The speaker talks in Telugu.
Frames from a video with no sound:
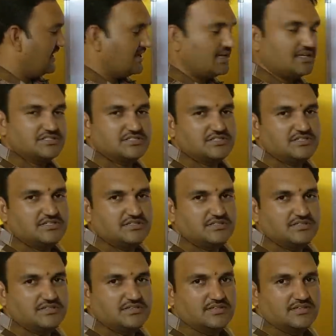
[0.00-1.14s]
అటాచ్డ్
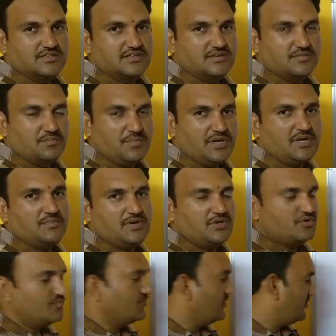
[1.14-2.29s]
మెయిన్
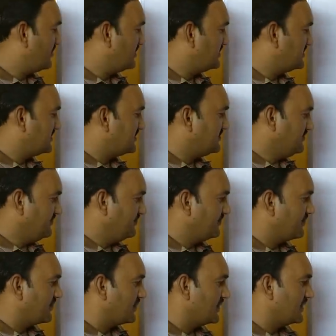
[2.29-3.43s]
బెడ్రూమ్ కూడా ఒకటి ఇచ్చారు
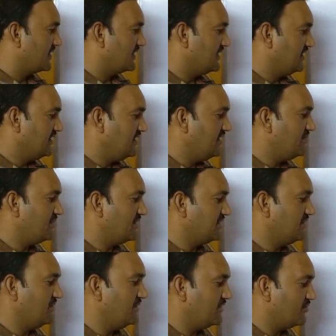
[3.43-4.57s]
ఈ
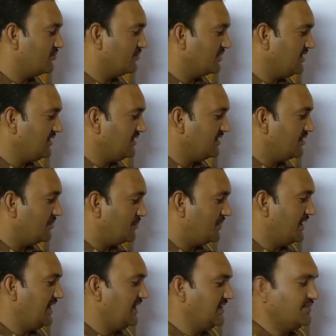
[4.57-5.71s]
మధ్య బెడ్రూమ్కి
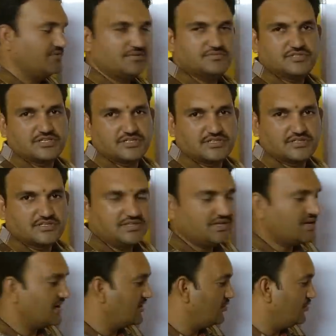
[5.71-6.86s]
బయట ఇవ్వడం జరిగింది
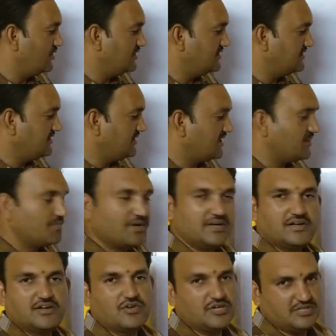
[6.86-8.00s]
ఇక్కడ డోర్ ఇచ్చి ఇక్కడ
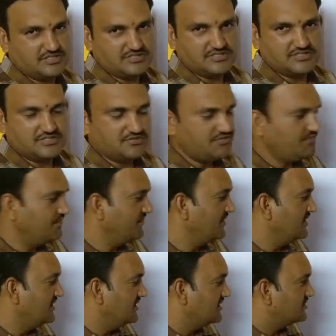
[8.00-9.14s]
బయట టాయిలెట్స్ ఇచ్చారు
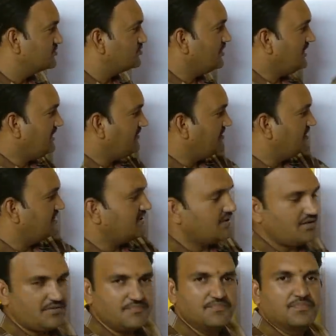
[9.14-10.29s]
సో ఈ
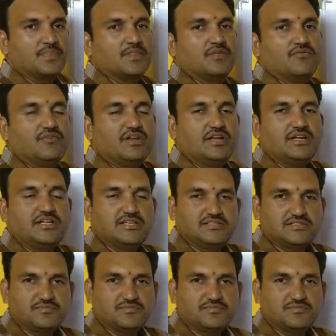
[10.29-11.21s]
విధంగా వీళ్ళ ఇంటికి